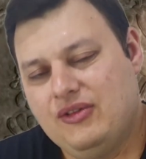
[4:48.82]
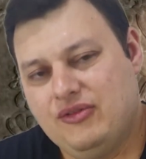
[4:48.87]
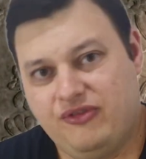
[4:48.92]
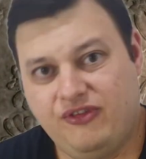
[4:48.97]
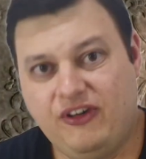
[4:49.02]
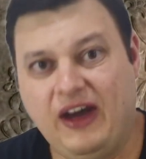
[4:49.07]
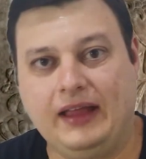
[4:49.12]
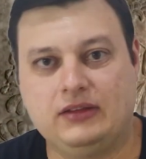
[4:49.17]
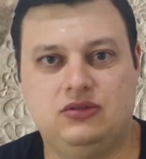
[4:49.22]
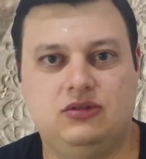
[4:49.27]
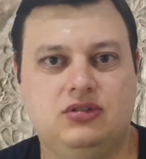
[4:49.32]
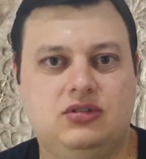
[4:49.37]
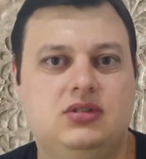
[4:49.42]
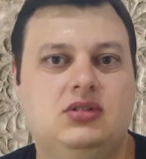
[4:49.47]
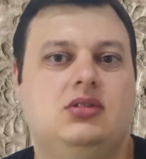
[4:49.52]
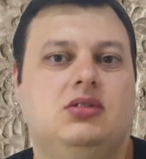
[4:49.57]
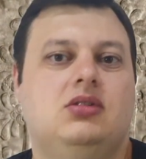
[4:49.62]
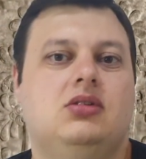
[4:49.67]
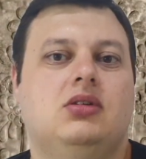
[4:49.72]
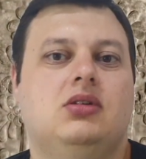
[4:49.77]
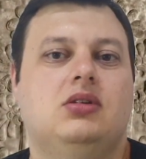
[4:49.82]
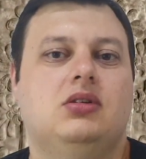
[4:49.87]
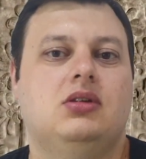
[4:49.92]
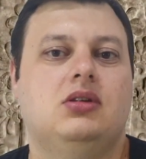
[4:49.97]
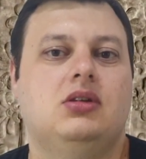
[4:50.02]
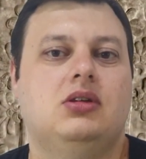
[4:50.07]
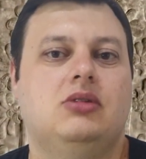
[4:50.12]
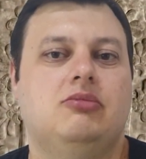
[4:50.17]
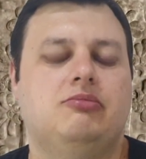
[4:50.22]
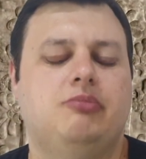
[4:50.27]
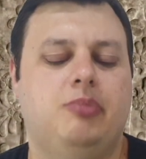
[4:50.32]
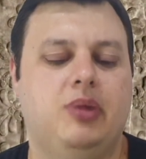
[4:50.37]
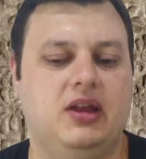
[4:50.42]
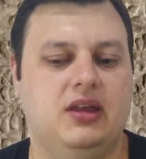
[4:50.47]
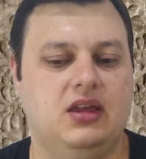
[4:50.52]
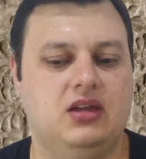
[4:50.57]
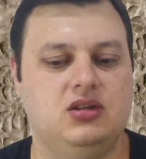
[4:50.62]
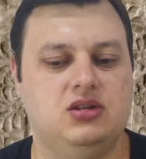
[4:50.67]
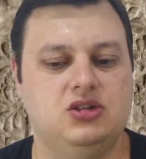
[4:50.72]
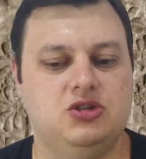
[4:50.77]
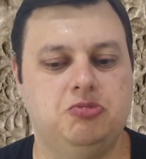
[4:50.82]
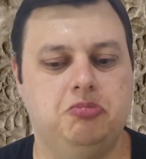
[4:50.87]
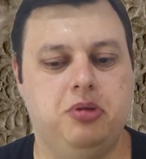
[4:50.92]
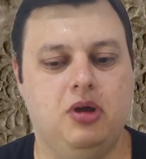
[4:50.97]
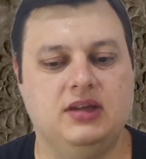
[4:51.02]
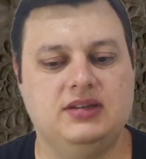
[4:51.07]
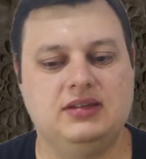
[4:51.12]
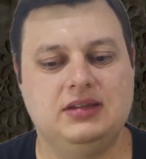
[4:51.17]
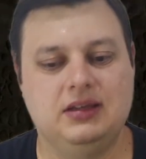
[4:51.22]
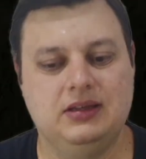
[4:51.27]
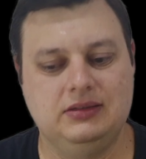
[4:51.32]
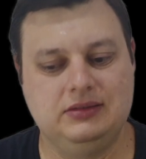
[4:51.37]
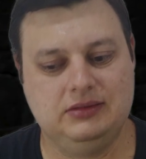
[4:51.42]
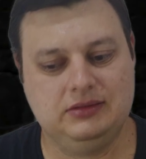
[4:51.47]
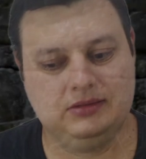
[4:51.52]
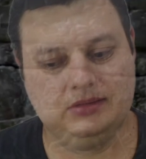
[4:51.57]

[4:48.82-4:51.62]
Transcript: fatos, para que a gente possa